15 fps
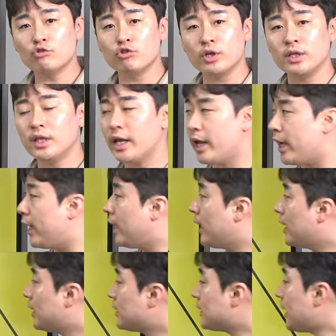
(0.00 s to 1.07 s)
중인데
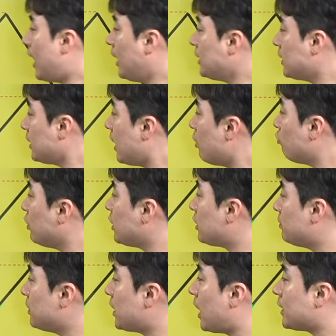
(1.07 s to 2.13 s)
상승하고
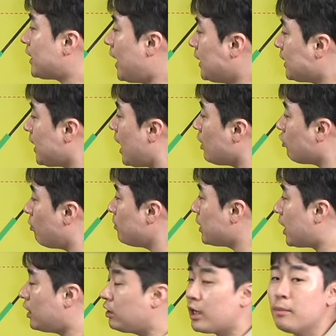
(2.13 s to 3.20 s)
있습니다. 상승할
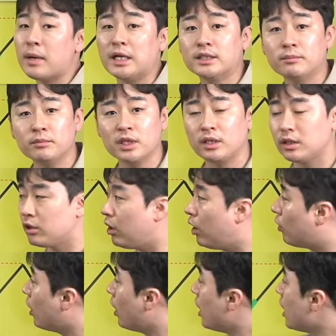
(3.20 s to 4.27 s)
겁니다. 이렇게 말씀드리는 건